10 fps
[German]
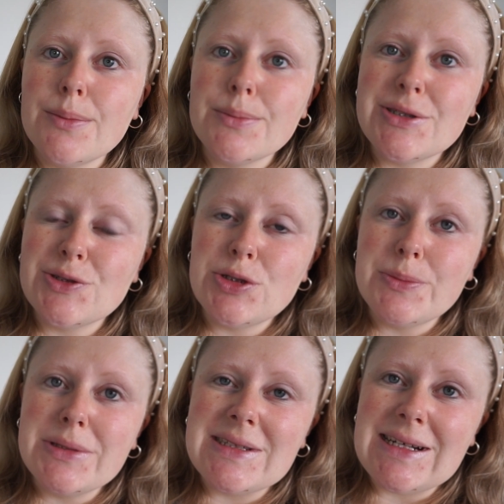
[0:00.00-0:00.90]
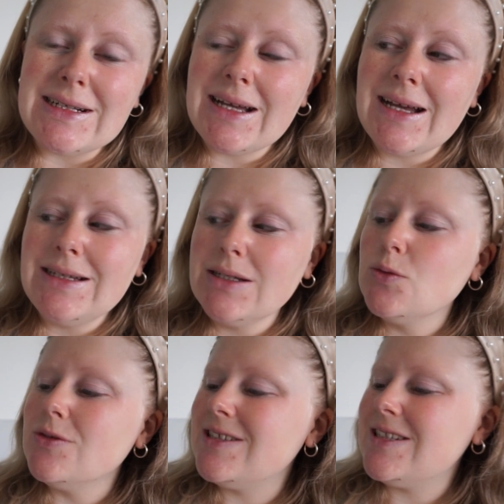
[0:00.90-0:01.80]
mit so einem
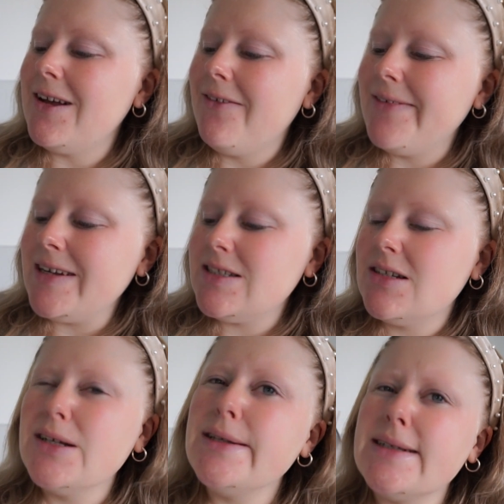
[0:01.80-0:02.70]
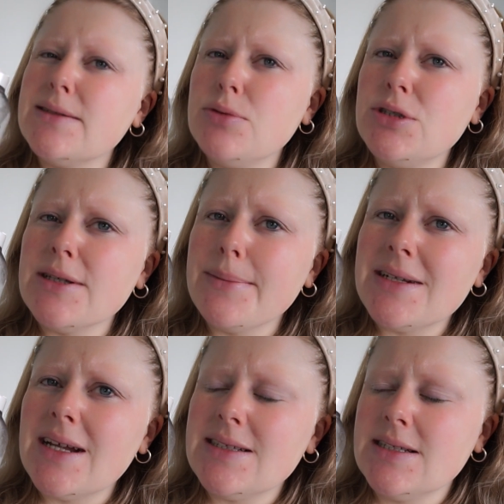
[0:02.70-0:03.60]
Micellenreinigungswasser. Das würde ich
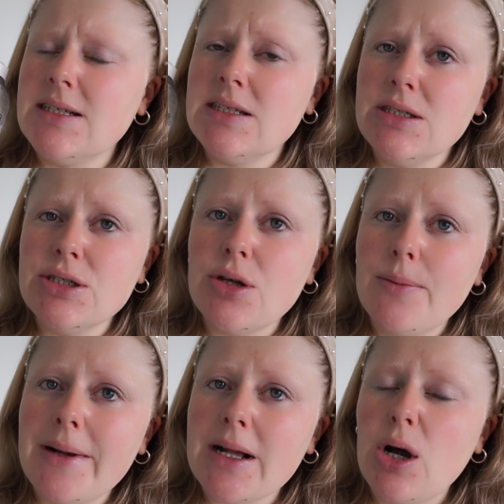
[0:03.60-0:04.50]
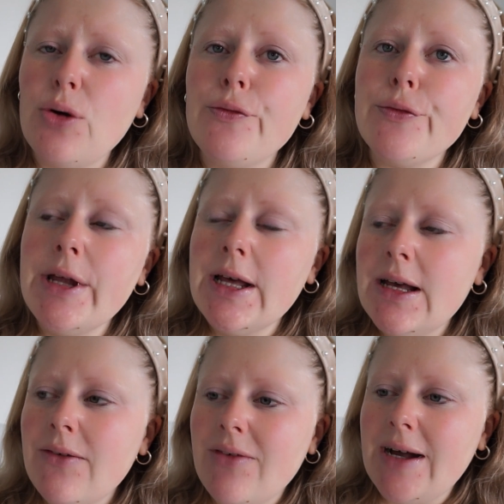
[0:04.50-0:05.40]
aber tatsächlich nicht nochmal kaufen,
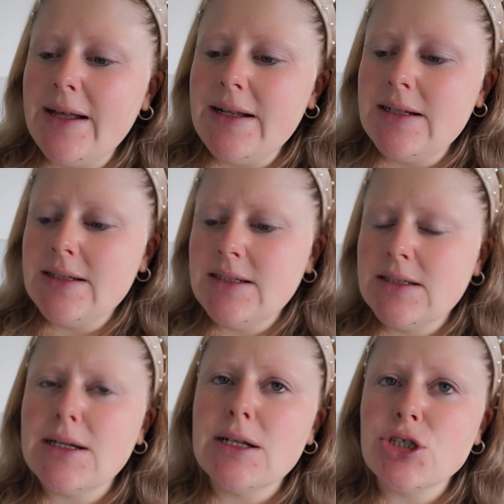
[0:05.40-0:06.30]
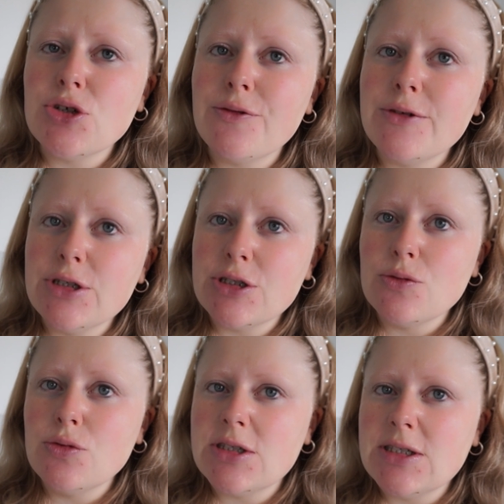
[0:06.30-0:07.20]
weil die Inhaltsstoffe nicht so
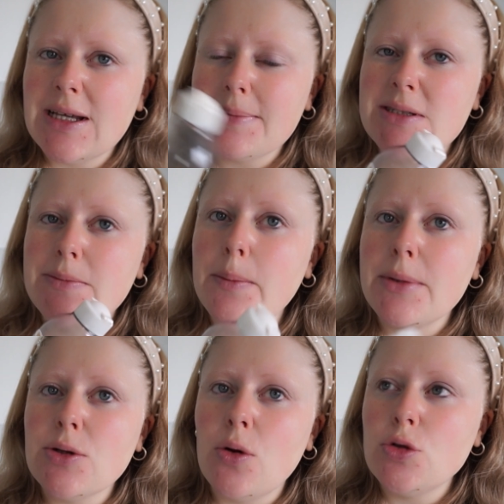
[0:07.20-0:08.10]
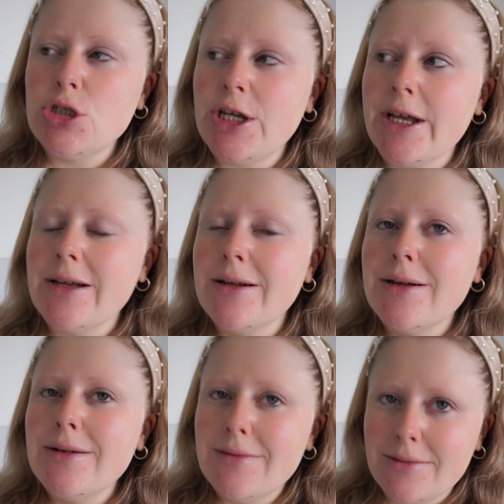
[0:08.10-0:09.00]
gut sind. Ich habe das mal mit CodeCheck
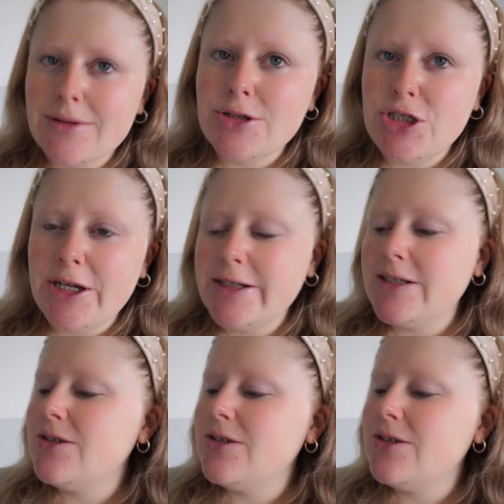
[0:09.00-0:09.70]
gecheckt